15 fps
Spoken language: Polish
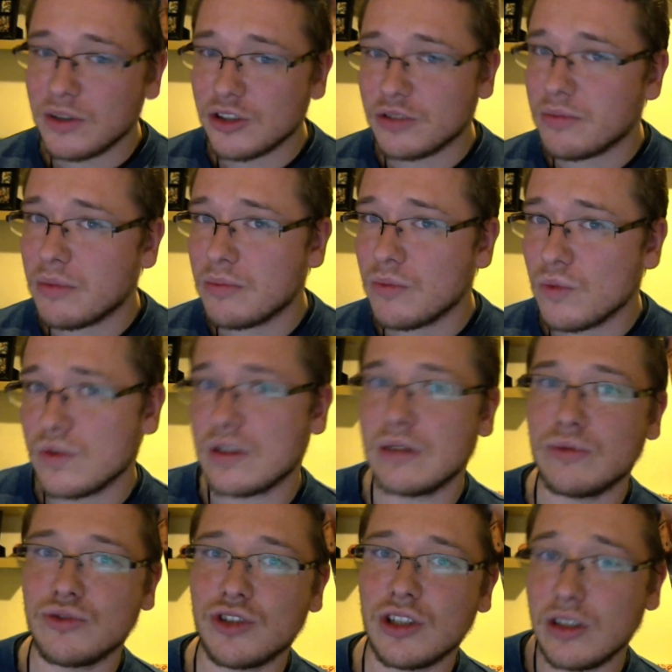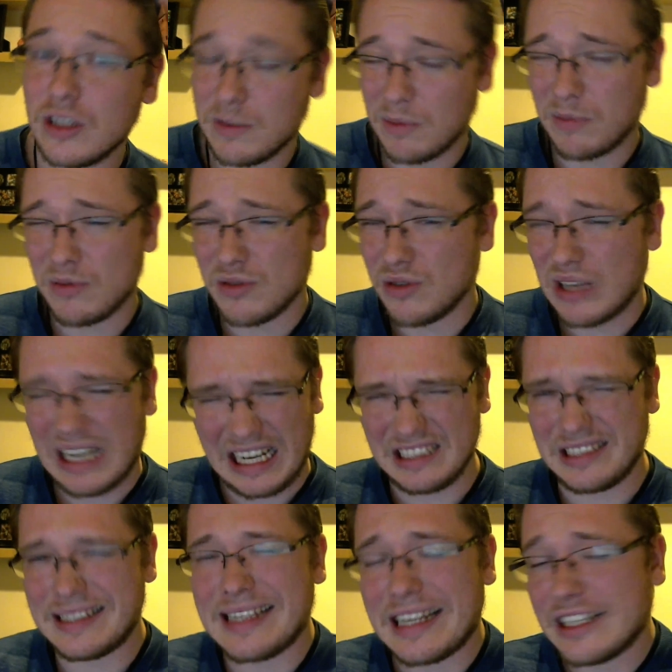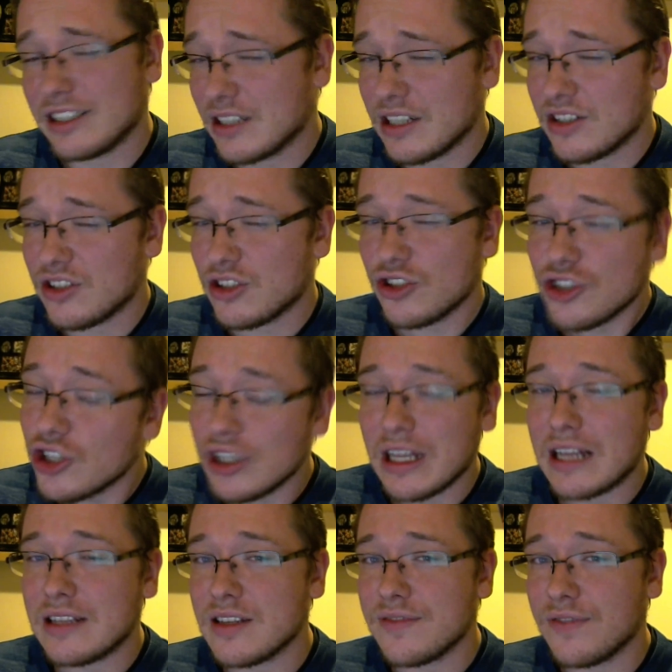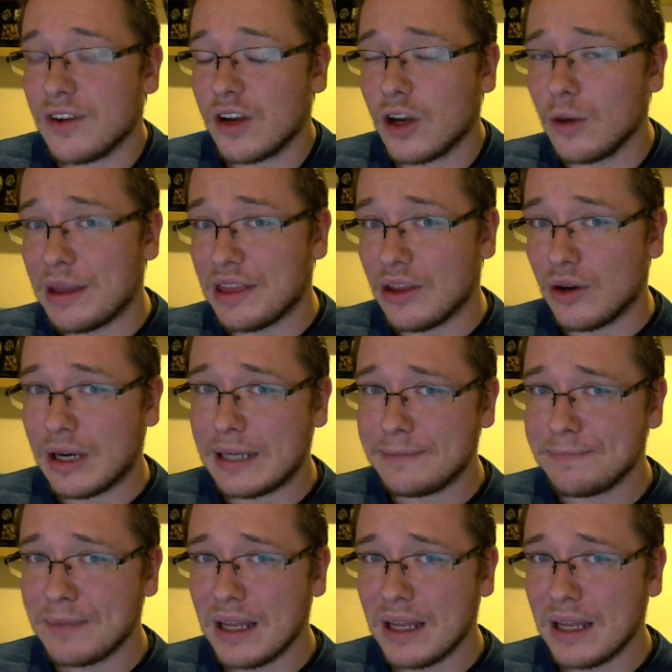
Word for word: żebym uznał, że to jest po prostu jakaś straszna zżyna ze swojego mentora.